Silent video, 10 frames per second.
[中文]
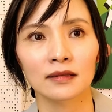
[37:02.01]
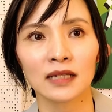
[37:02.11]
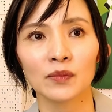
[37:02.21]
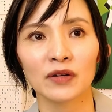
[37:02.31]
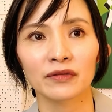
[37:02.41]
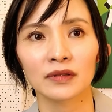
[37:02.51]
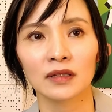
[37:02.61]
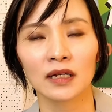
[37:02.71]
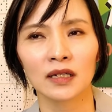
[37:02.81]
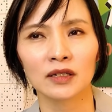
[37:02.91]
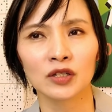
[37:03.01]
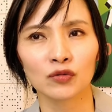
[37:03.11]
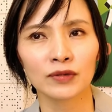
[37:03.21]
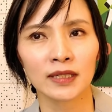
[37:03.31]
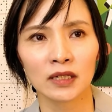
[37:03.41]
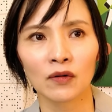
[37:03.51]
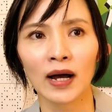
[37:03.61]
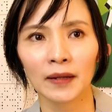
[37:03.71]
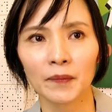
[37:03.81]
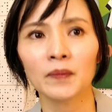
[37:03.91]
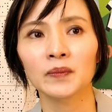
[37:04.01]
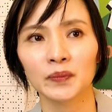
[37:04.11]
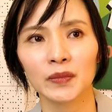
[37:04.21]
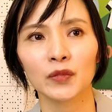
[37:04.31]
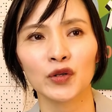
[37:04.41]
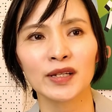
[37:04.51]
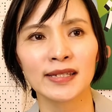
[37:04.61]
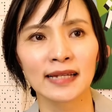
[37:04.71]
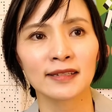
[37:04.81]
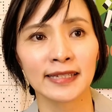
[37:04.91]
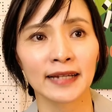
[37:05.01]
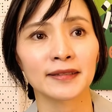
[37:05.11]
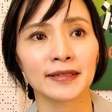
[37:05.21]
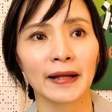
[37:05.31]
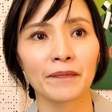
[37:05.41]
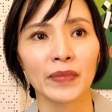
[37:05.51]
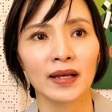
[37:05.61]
在我们那个食物界的话，嗯，原则上是这样子啊。